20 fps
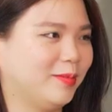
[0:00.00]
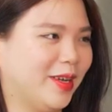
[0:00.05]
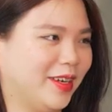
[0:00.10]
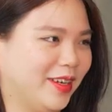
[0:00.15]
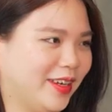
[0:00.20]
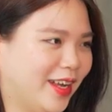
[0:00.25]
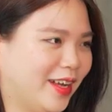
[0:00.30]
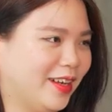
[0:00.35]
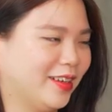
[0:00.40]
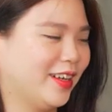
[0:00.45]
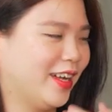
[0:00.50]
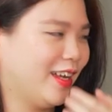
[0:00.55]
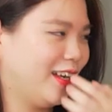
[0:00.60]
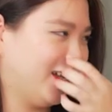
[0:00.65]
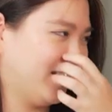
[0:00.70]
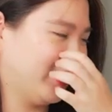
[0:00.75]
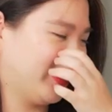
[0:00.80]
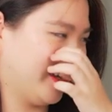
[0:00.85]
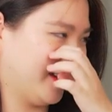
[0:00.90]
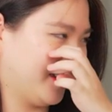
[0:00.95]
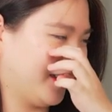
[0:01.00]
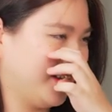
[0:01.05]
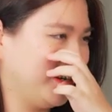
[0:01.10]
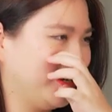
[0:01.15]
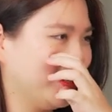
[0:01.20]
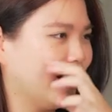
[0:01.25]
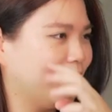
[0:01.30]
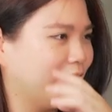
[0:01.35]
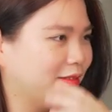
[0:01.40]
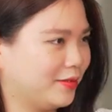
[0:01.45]
ừ. bản ừ. năng hay là cái
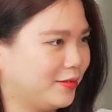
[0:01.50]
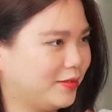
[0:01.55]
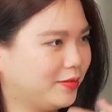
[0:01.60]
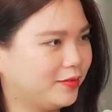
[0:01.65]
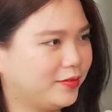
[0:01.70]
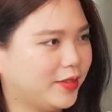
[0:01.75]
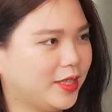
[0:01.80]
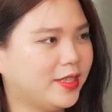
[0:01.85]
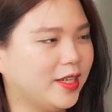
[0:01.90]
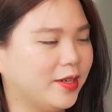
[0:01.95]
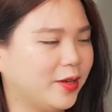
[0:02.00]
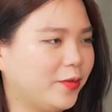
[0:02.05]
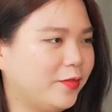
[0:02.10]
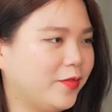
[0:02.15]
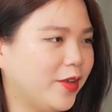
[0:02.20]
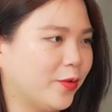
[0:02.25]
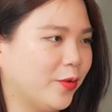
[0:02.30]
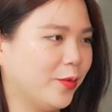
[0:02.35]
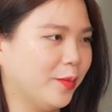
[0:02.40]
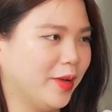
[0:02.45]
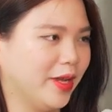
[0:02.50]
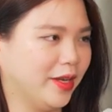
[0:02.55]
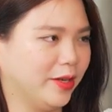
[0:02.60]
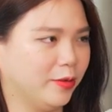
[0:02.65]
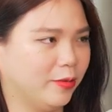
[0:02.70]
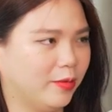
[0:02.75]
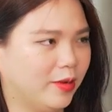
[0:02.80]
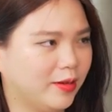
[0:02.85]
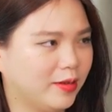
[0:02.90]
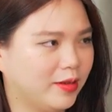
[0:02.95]
kỹ năng phát triển công việc của mình đúng